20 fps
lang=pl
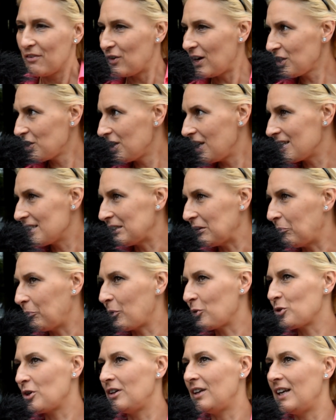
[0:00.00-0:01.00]
Właśnie jestem
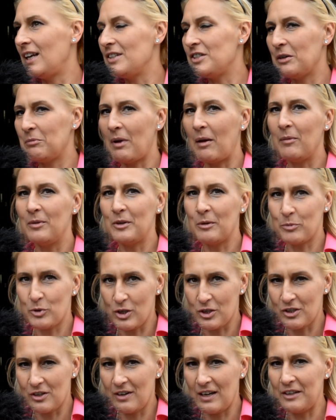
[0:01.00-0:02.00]
proszona na Dzień Mamy do
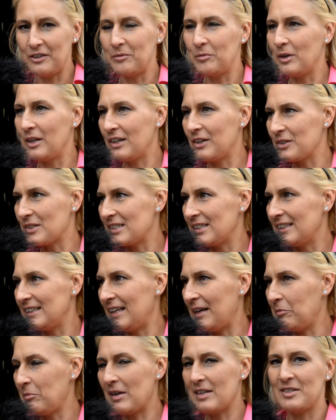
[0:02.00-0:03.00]
przedszkola do mojego
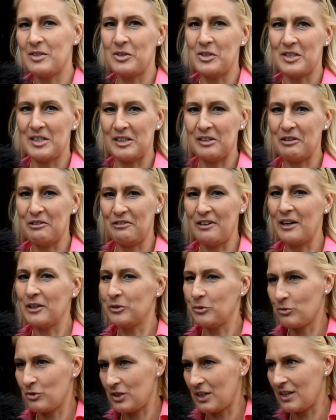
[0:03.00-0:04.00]
syna. Bardzo się z tego
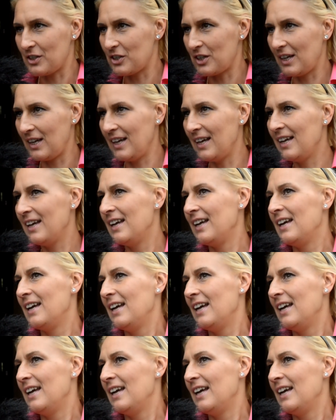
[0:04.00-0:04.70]
faktu cieszę.